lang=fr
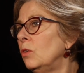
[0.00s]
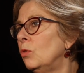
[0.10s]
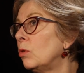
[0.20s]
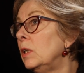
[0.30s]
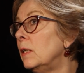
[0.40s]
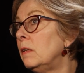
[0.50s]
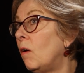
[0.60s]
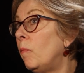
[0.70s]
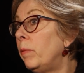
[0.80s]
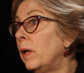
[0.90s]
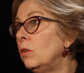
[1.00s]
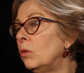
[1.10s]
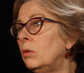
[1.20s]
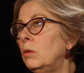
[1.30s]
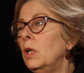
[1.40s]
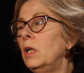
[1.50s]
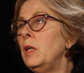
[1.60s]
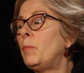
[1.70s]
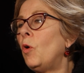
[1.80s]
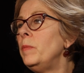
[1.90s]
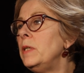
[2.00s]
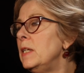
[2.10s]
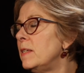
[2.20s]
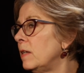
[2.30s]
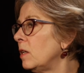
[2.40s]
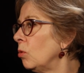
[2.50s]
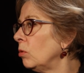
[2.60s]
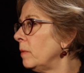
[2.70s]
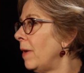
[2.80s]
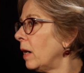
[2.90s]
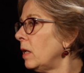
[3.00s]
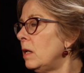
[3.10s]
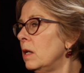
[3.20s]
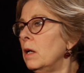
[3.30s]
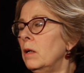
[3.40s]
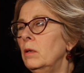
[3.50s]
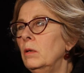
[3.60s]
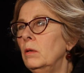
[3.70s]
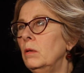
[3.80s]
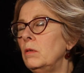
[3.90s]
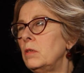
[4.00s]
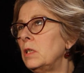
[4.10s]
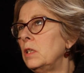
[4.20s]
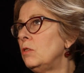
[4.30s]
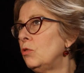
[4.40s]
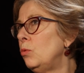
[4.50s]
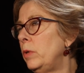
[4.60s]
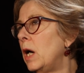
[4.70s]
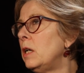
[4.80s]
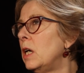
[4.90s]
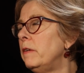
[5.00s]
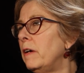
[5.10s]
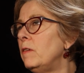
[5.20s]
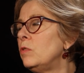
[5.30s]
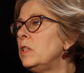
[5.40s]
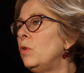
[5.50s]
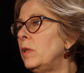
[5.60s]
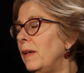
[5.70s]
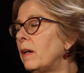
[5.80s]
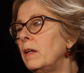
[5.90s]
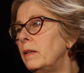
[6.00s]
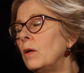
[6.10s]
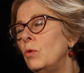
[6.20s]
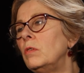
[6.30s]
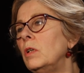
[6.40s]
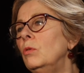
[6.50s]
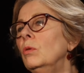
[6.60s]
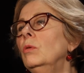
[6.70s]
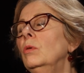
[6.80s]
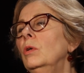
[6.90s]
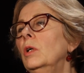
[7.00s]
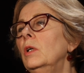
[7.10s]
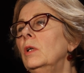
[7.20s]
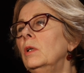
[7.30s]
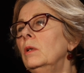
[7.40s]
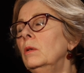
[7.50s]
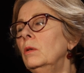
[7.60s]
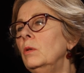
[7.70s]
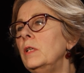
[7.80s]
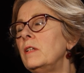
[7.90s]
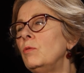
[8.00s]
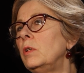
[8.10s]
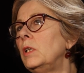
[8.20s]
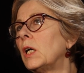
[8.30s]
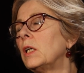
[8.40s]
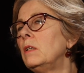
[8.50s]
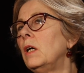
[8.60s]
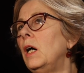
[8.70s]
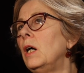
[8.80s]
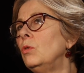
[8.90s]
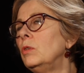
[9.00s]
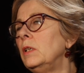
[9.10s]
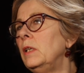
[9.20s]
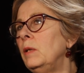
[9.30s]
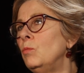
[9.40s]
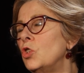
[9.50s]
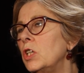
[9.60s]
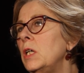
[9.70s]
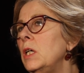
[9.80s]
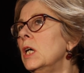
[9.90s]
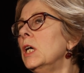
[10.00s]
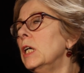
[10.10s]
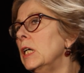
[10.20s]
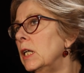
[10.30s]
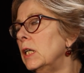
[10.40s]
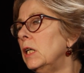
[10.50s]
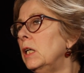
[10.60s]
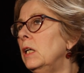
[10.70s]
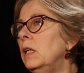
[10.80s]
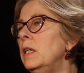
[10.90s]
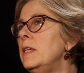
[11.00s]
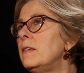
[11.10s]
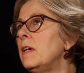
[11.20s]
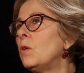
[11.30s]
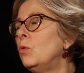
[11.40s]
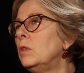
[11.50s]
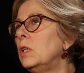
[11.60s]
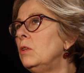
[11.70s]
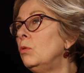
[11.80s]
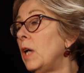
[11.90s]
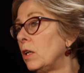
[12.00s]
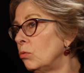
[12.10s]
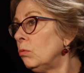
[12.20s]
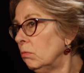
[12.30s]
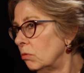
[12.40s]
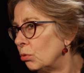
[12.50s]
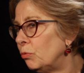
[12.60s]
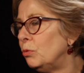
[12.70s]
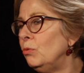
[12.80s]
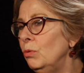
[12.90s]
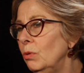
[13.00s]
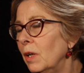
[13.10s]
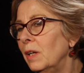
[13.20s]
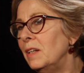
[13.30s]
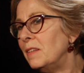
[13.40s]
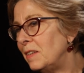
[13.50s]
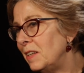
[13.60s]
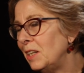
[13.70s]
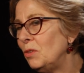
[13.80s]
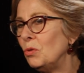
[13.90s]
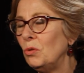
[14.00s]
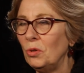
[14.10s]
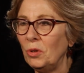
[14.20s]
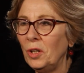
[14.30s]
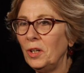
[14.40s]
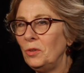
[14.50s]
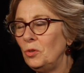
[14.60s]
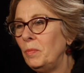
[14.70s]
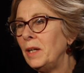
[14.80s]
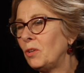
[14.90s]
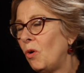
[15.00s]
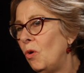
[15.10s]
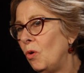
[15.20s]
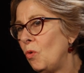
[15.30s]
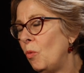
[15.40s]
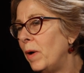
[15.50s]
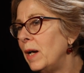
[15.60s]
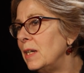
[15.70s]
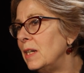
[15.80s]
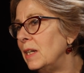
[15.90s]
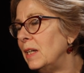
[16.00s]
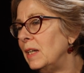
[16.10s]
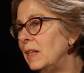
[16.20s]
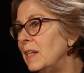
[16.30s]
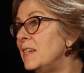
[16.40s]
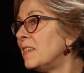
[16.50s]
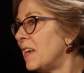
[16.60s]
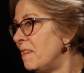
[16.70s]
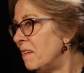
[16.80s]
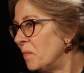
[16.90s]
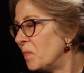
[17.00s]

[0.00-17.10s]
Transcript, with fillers: Donc il était en plein dans les premiers lycées qui ont démarré. Euh, c'était celui-là. Il y avait aussi Voltaire qui était à côté de. Euh, le lycée Voltaire qui était à, côté d'Hélène Boucher. Et les, lycées à côté de garçons sont venus essayer de, de mettre en combat les, les lycéennes.